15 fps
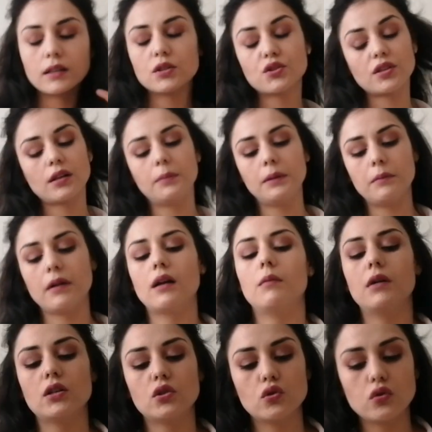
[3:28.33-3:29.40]
karıştırabilmek
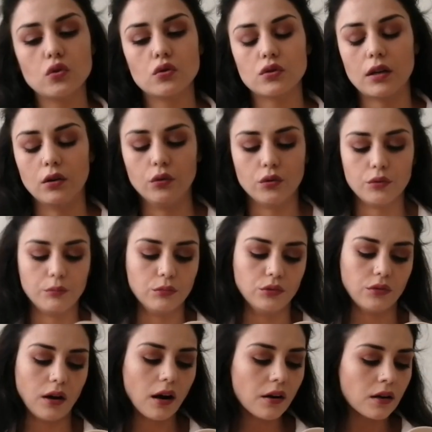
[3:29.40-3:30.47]
amaçlı çok güzel ürün
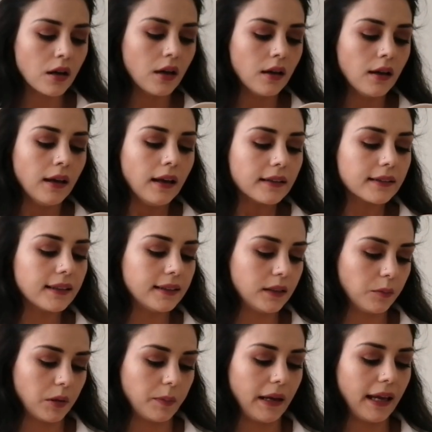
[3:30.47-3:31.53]
bunlar.
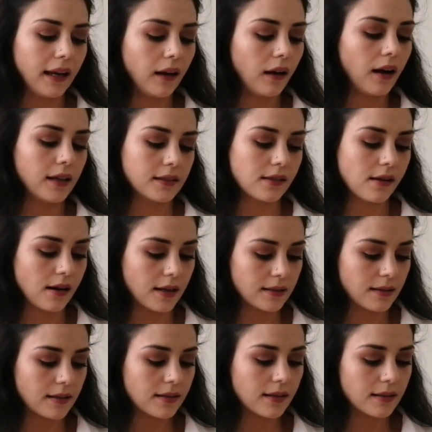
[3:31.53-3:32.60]
Dediğim gibi elegant
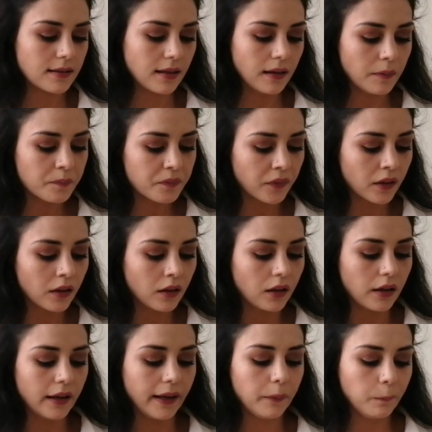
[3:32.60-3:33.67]
kase seti.
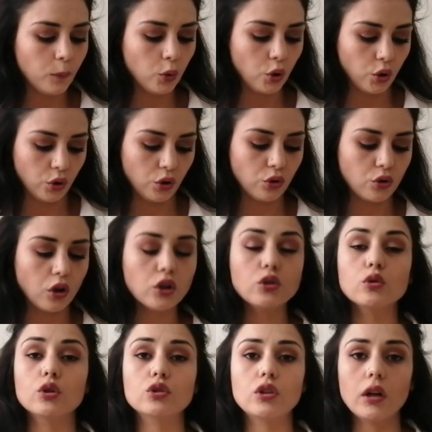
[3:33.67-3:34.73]
En büyüğü
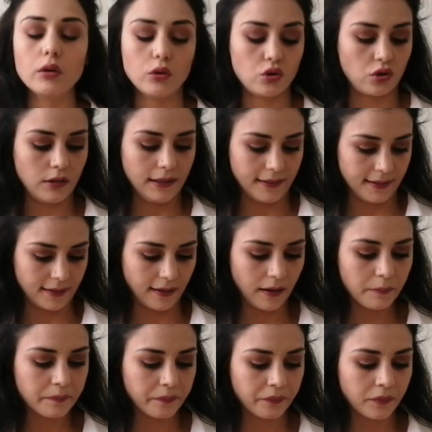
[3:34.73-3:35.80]
4.3
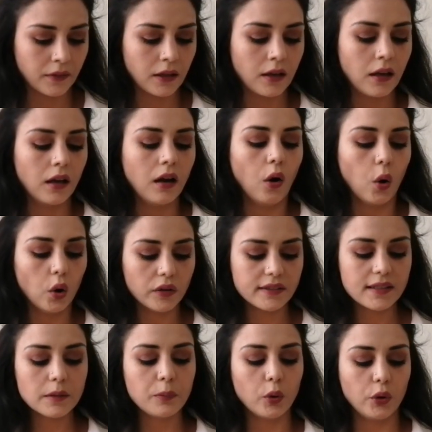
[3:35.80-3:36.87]
litre.
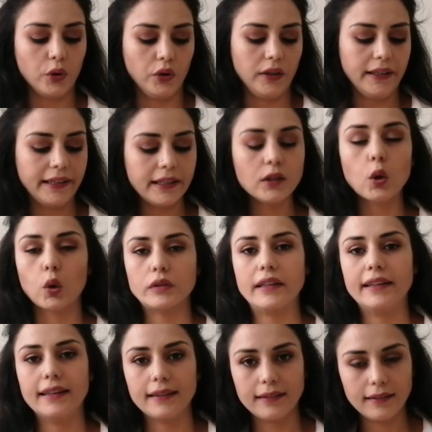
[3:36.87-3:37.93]
Orta boyu
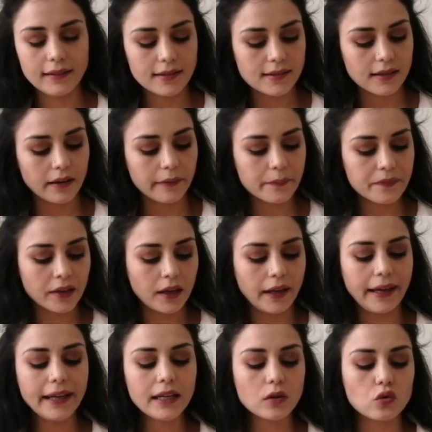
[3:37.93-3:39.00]
2.7 litre.
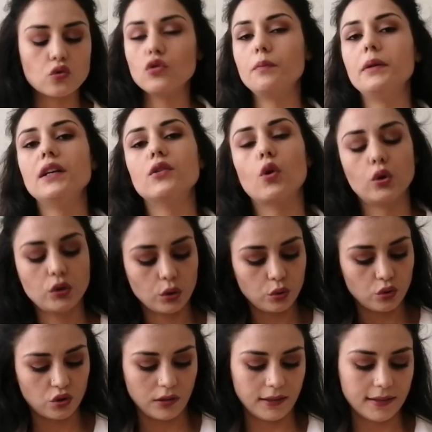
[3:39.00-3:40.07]
En küçüğü
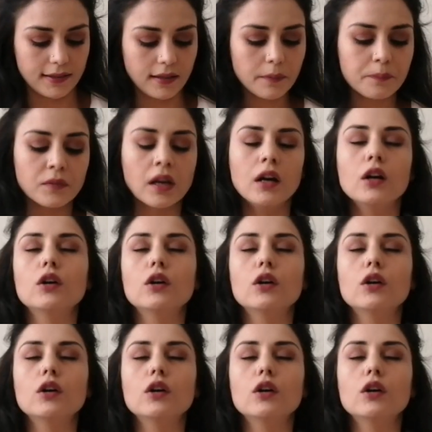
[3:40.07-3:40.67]
1.3 litre.